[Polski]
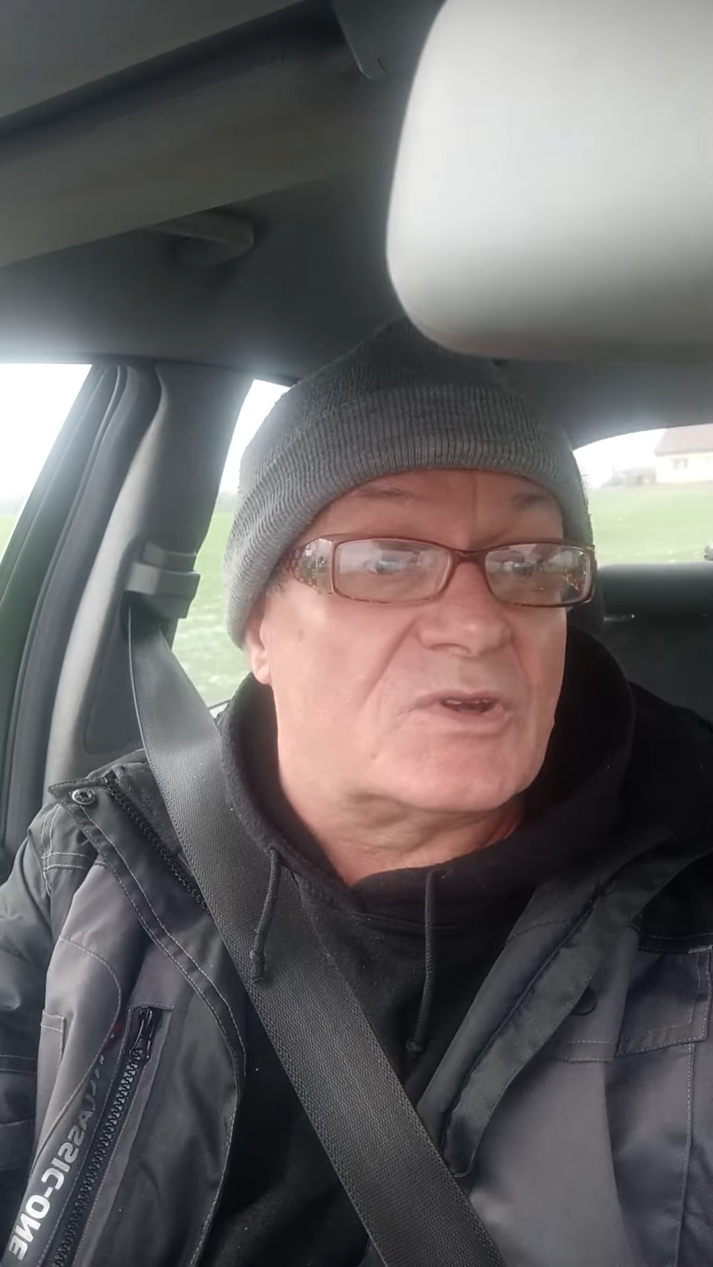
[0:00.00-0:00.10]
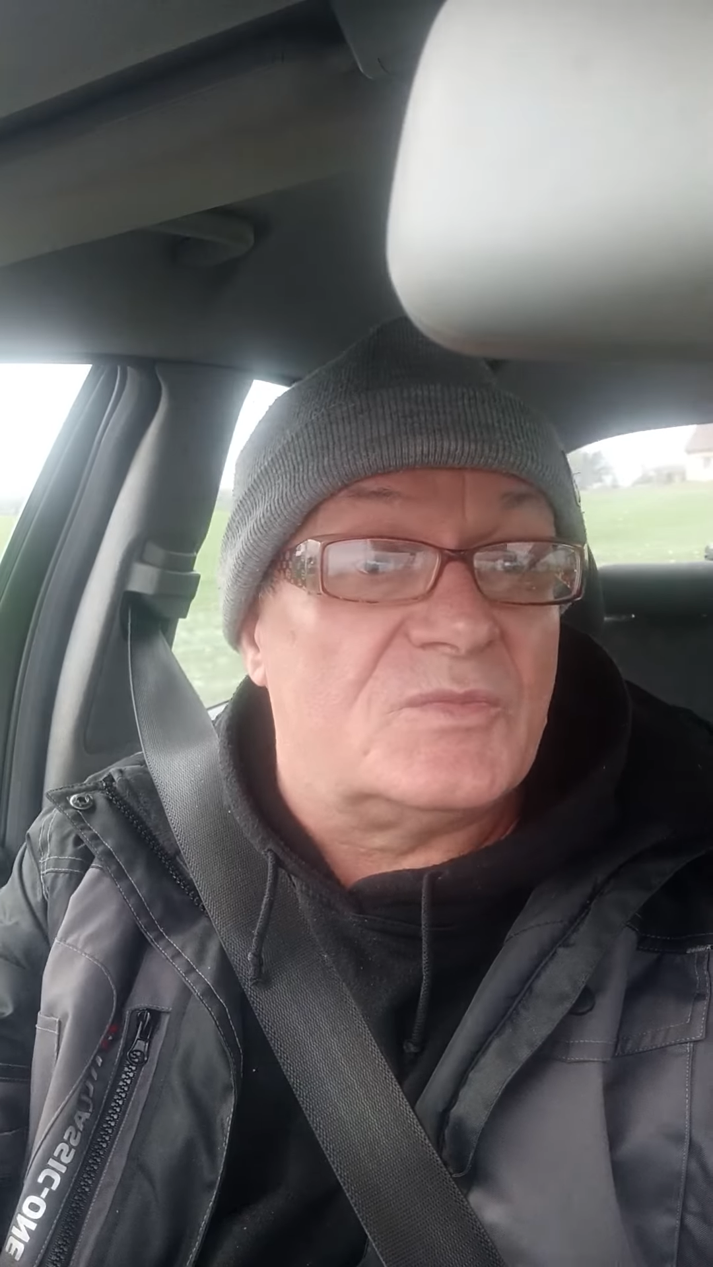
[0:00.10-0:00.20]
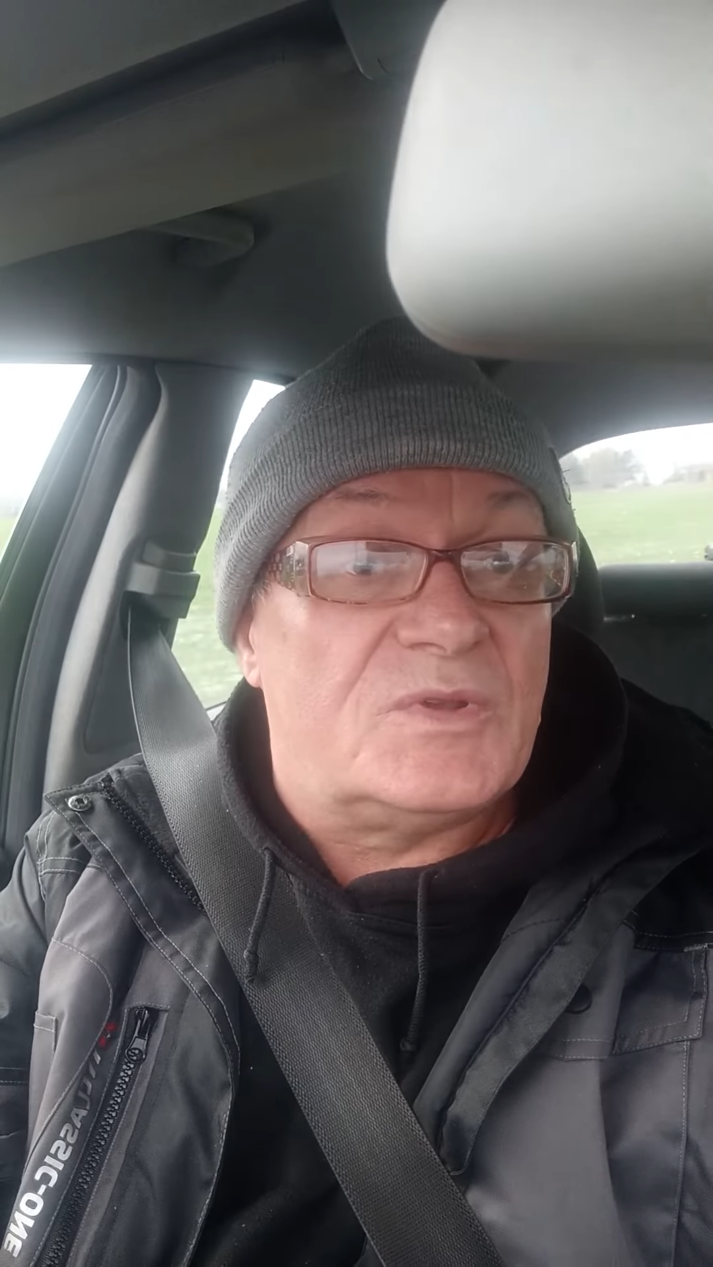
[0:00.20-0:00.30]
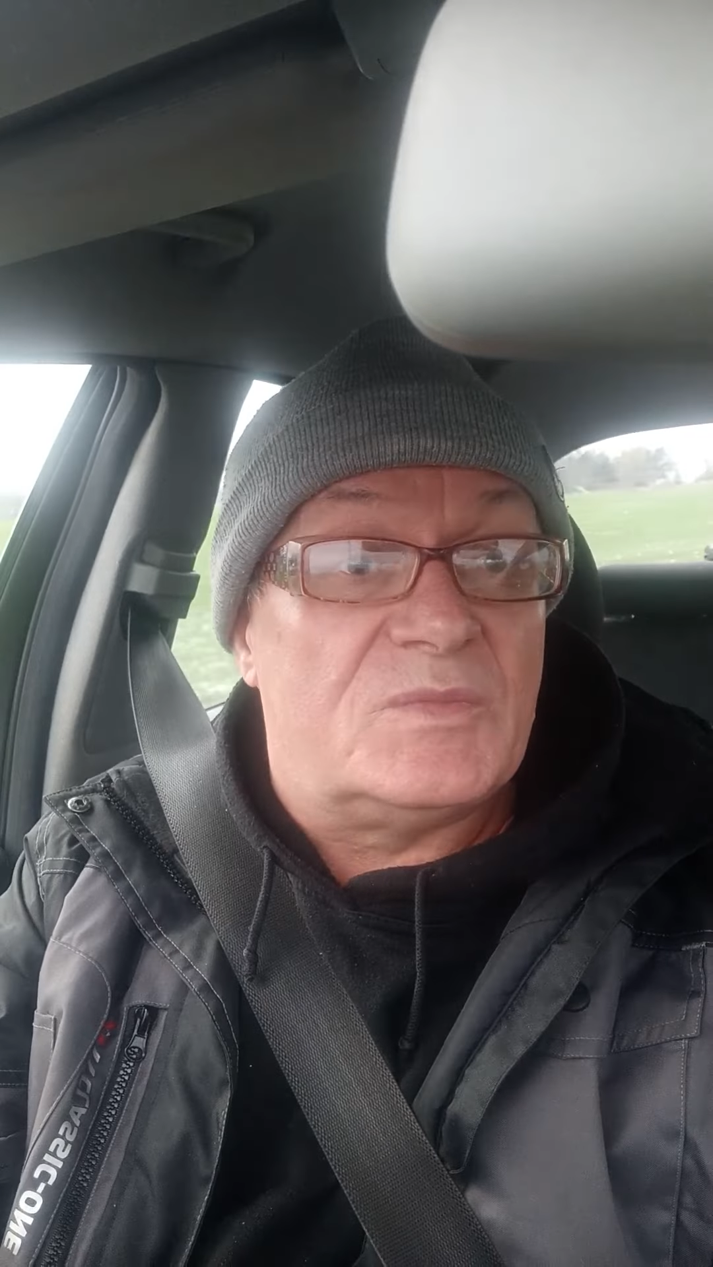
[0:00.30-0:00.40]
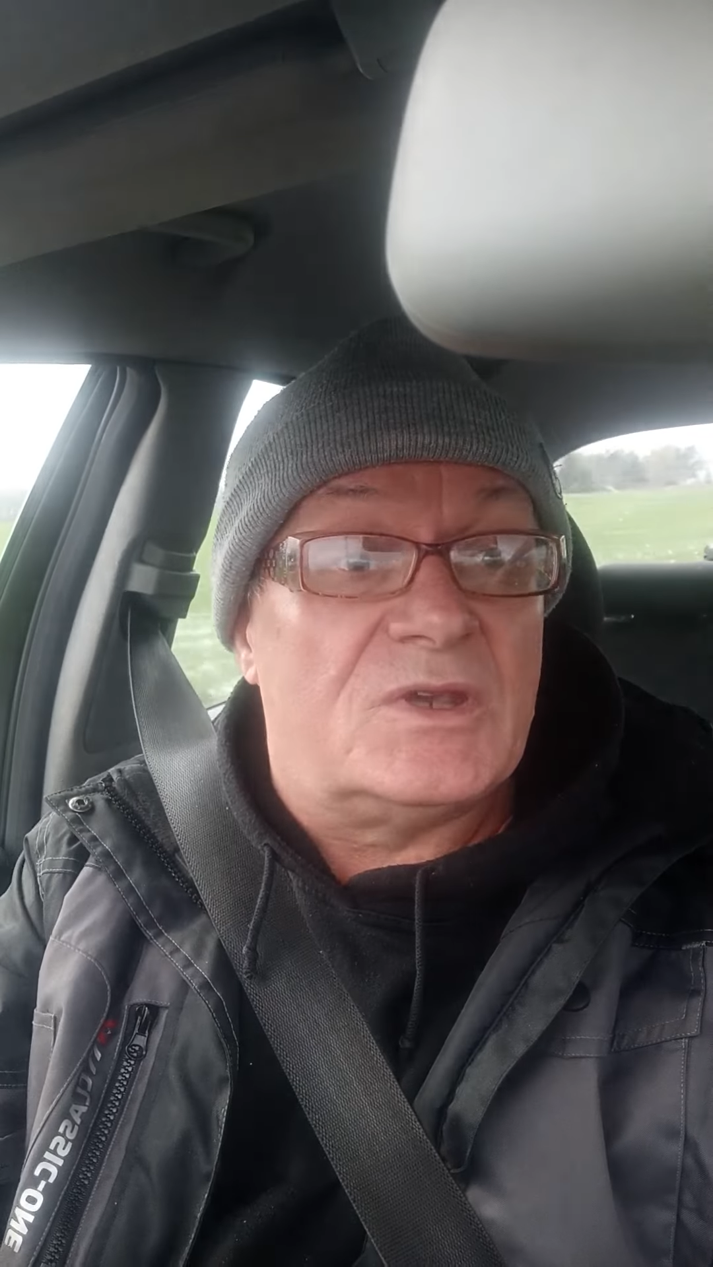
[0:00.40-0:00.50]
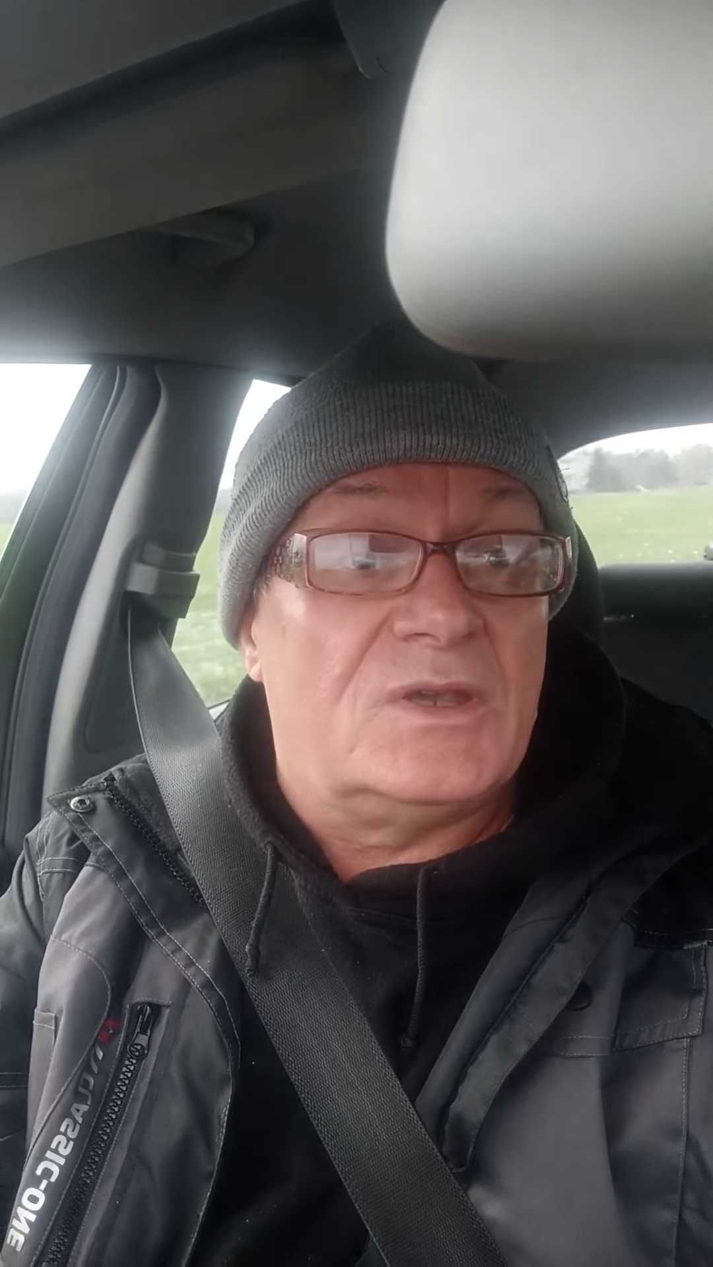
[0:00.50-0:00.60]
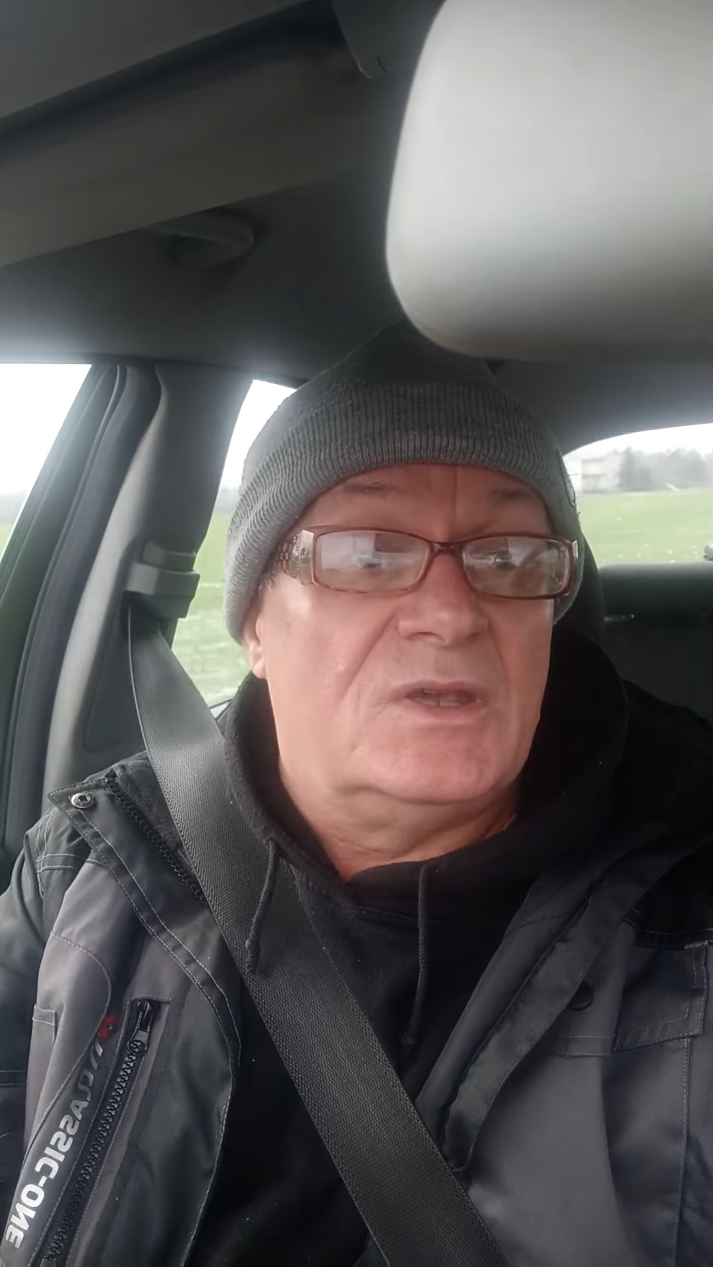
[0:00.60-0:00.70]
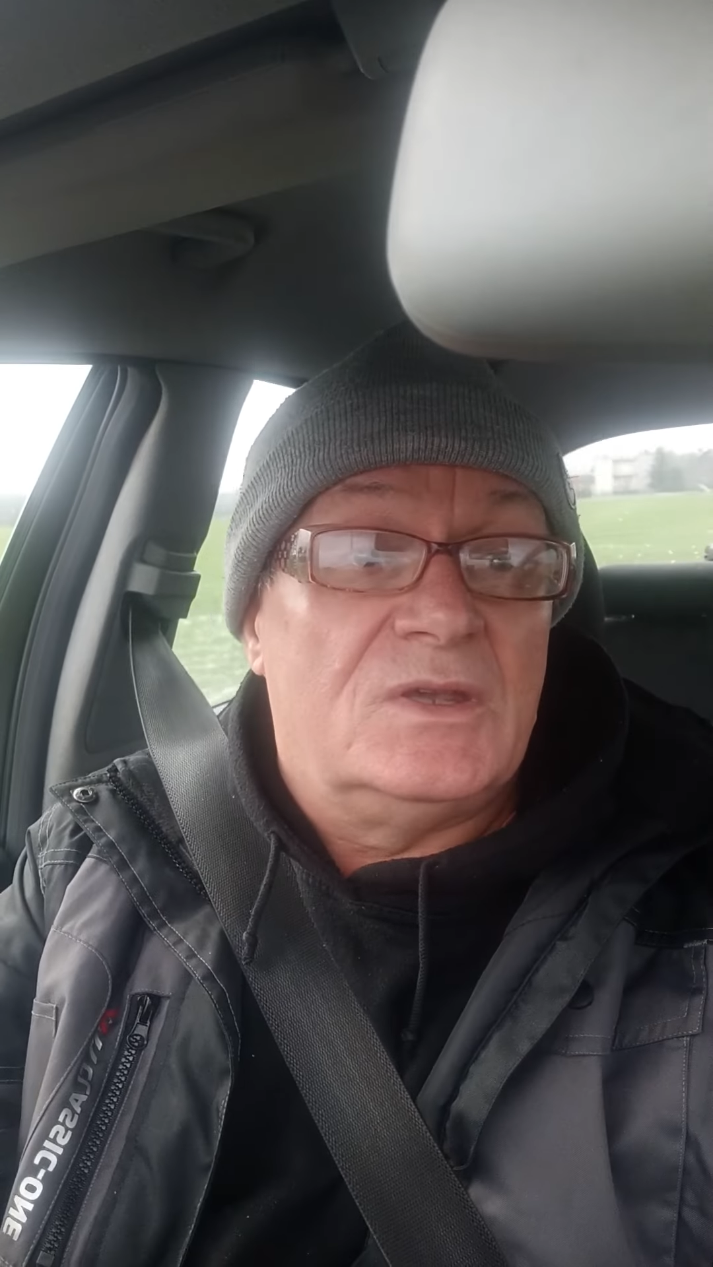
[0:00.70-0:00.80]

robimy,